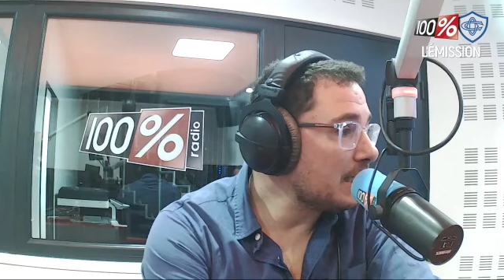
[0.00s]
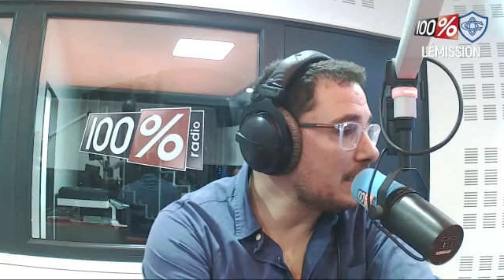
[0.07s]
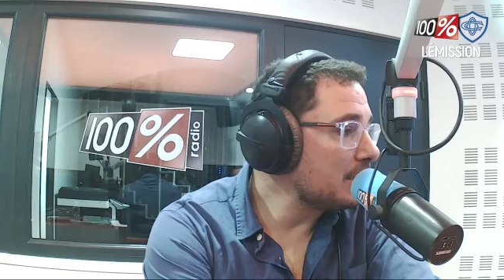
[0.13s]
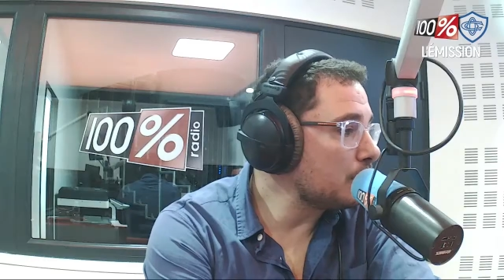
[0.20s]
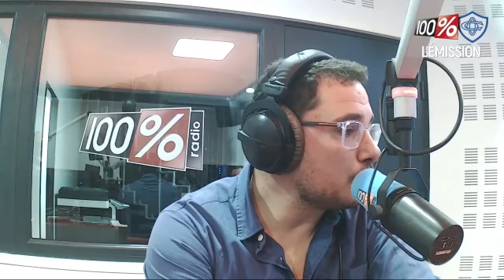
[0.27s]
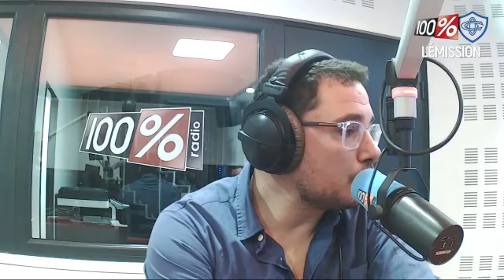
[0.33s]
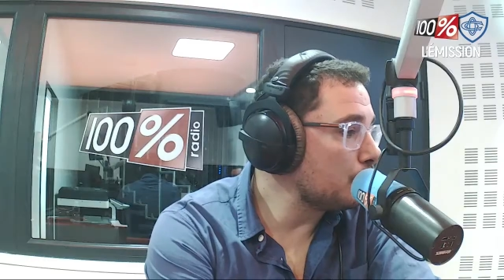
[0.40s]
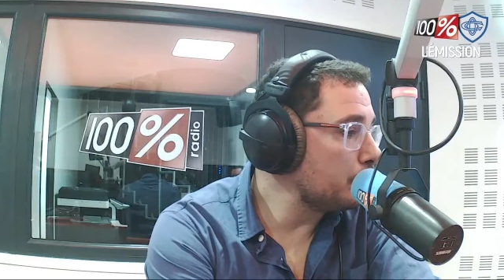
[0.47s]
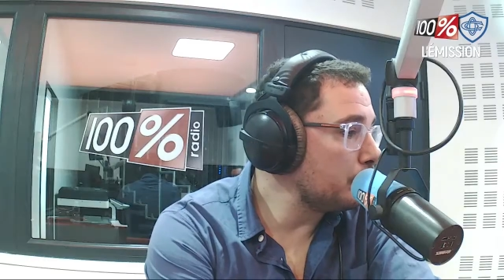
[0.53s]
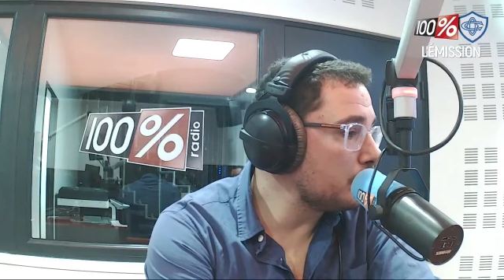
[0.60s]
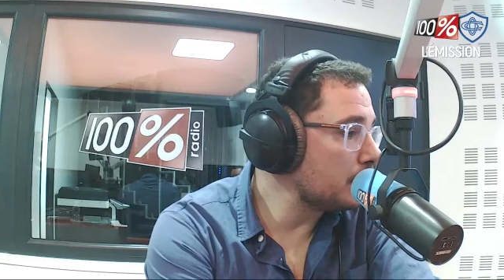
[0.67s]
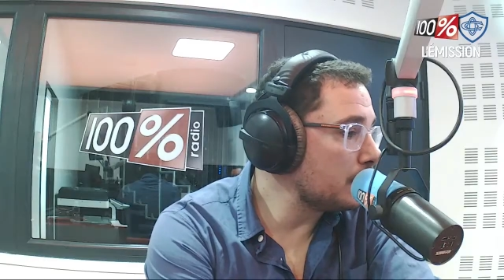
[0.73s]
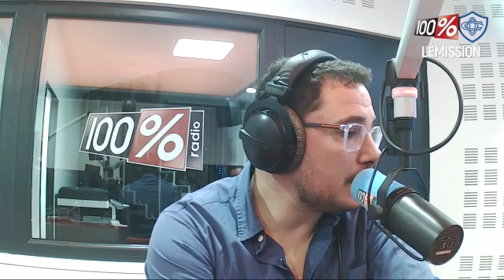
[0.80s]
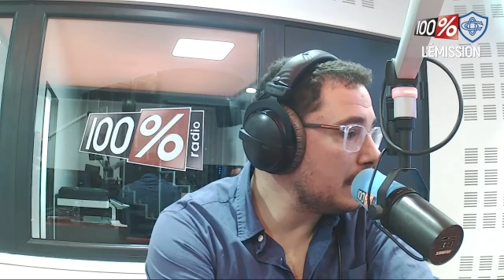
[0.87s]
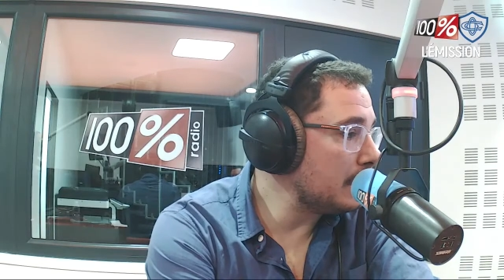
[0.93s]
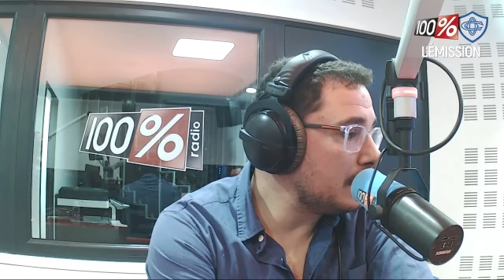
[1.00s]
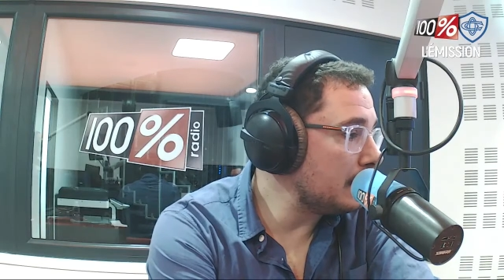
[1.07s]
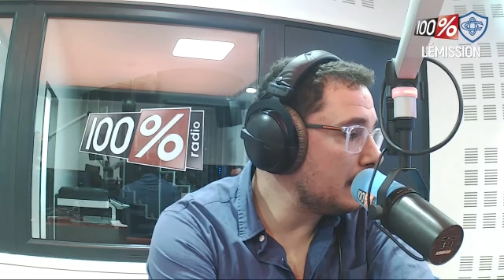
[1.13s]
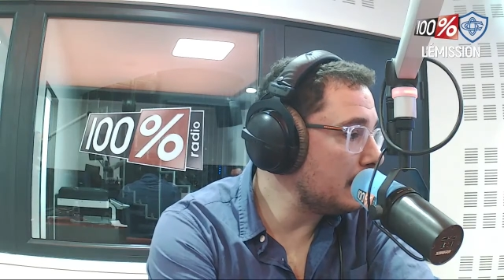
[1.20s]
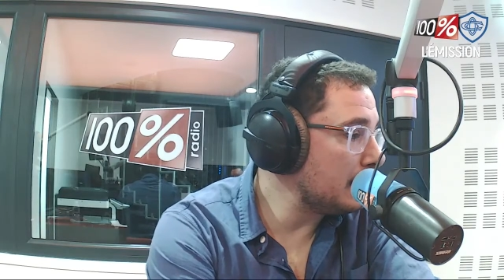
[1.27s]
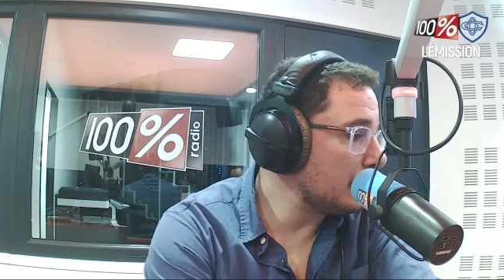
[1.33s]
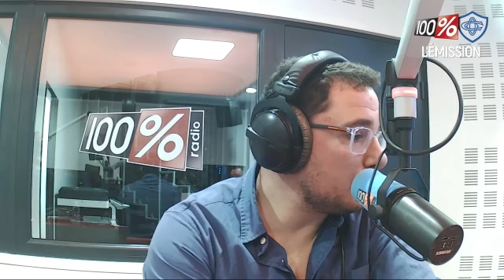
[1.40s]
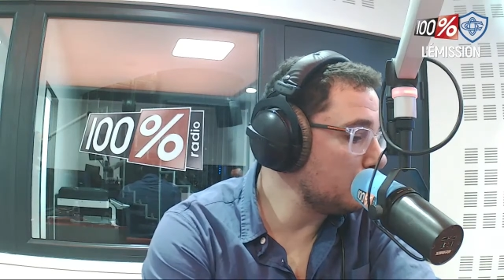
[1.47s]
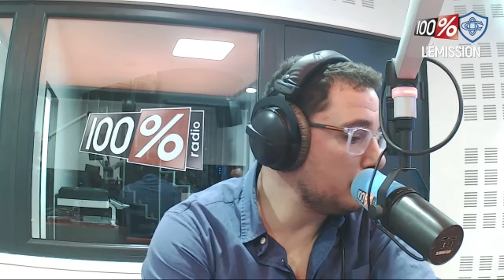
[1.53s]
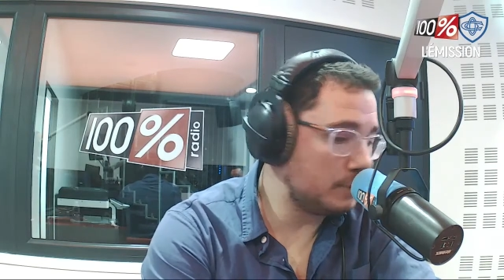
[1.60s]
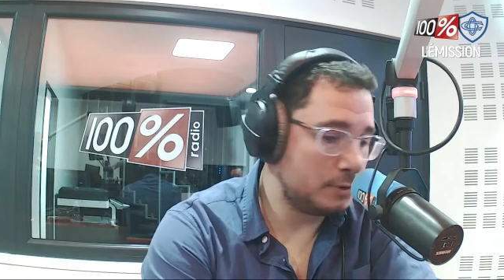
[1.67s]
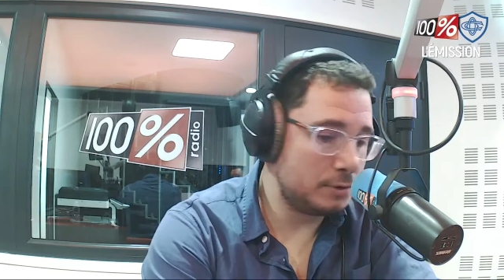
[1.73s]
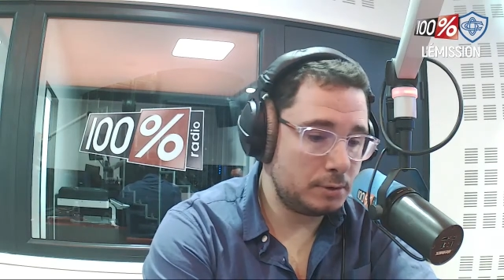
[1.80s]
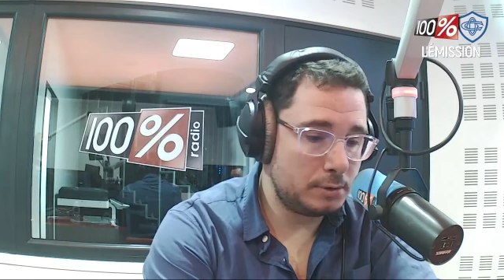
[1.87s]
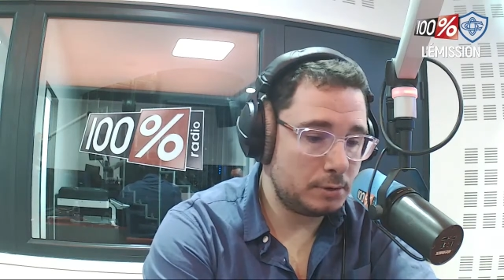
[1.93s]
question que je pose à, tous
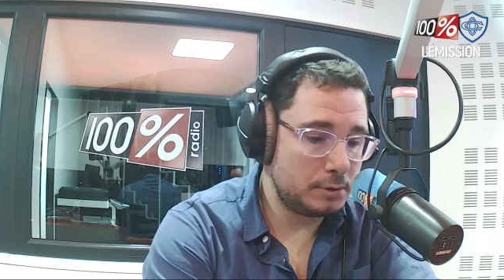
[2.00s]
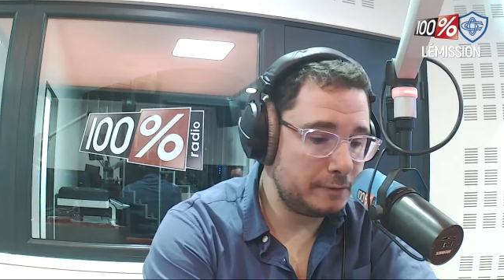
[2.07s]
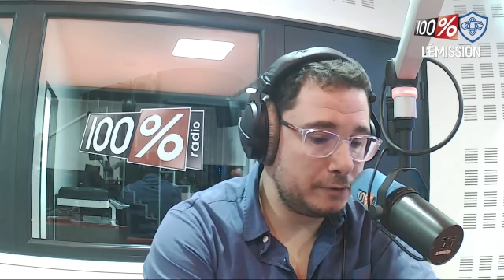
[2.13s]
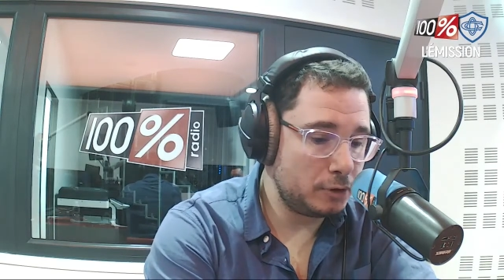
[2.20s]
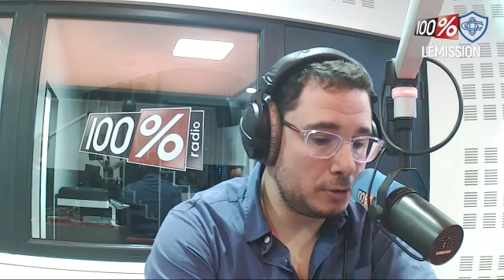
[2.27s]
vos,